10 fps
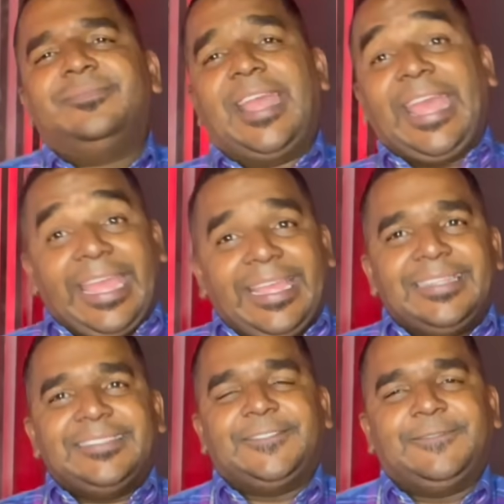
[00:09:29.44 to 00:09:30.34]
¿Eh?
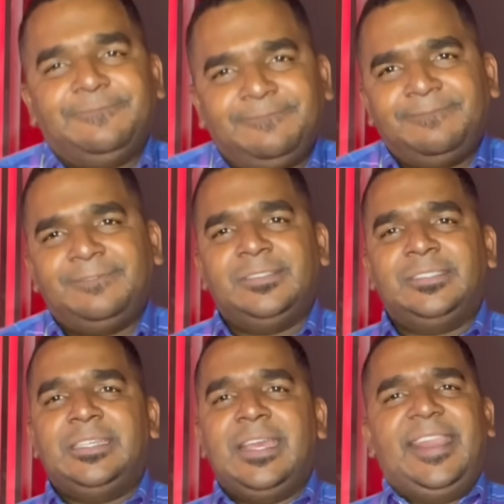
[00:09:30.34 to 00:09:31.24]

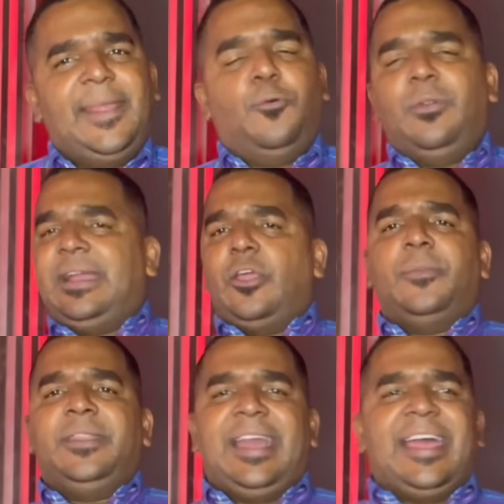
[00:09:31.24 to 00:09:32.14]
República
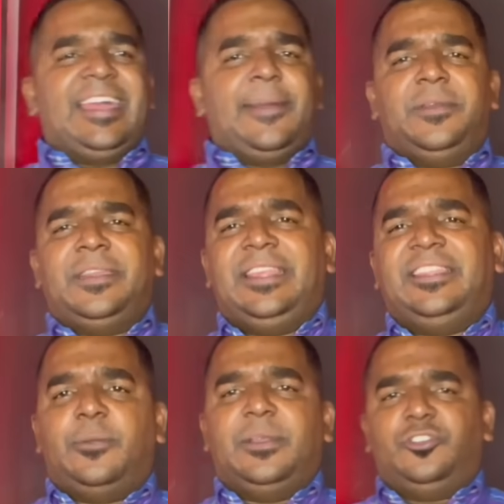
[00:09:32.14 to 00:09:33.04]
Dominicana que pide la
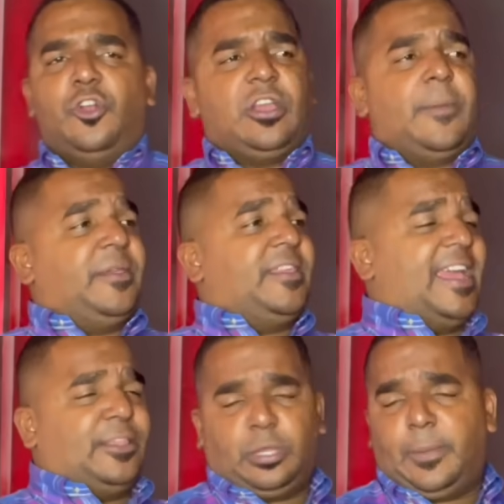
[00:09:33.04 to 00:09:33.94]
intervención, que
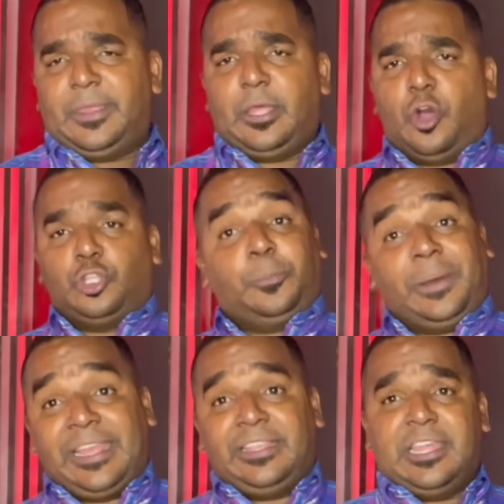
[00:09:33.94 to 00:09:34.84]
pide esto, que pide lo otro
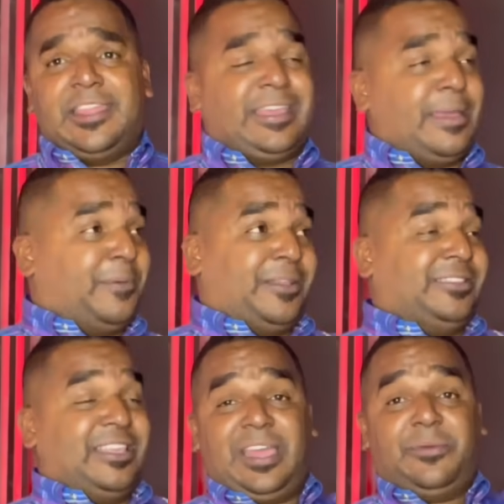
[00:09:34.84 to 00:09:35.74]
para Haití desde que
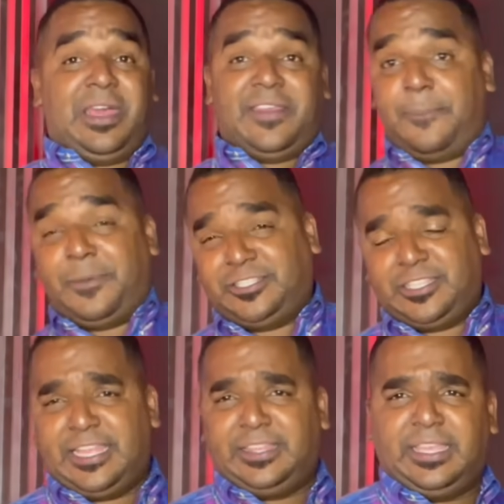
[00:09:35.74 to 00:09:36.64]
desde Abinader,
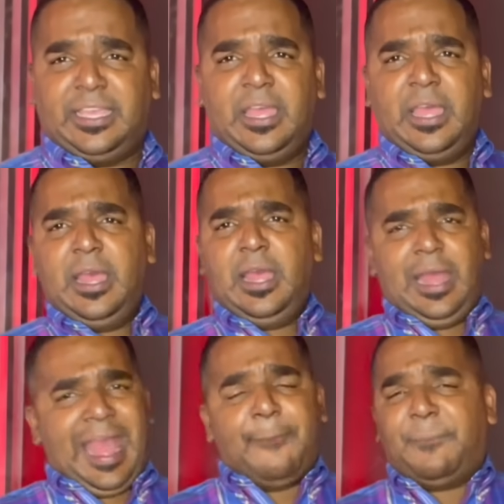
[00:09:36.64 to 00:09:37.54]
presidente,
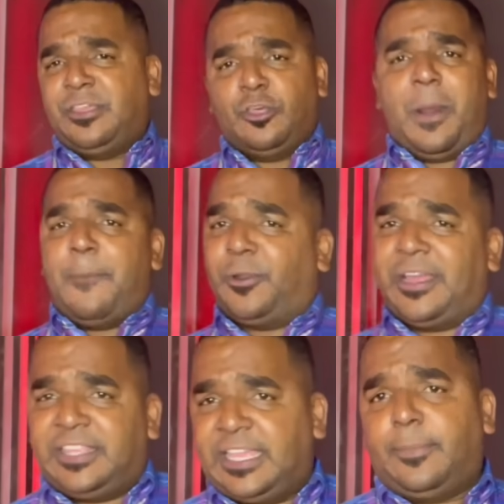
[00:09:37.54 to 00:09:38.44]
ha pedido más por
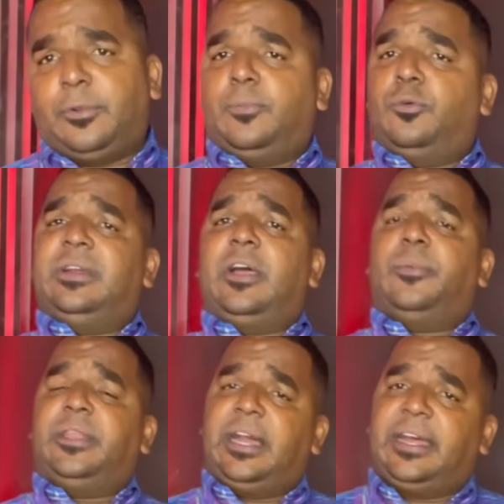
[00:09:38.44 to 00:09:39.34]
Haití que por República
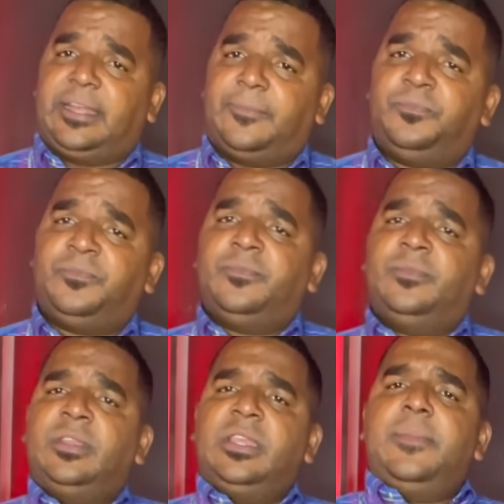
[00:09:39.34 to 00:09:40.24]
Dominicana.
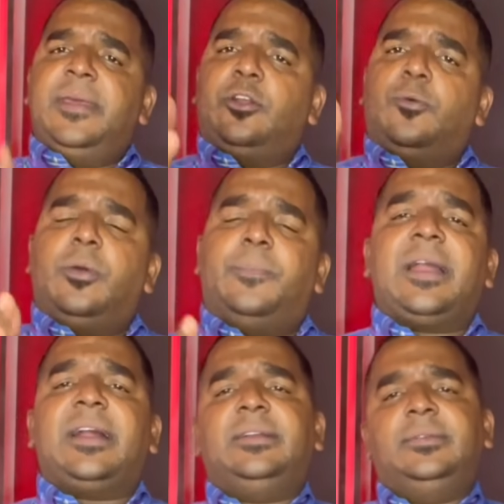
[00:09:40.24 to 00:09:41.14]
Y miren cómo le
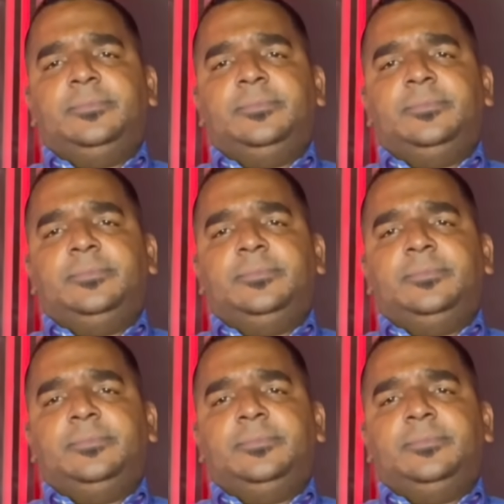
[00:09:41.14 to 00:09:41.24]
pagan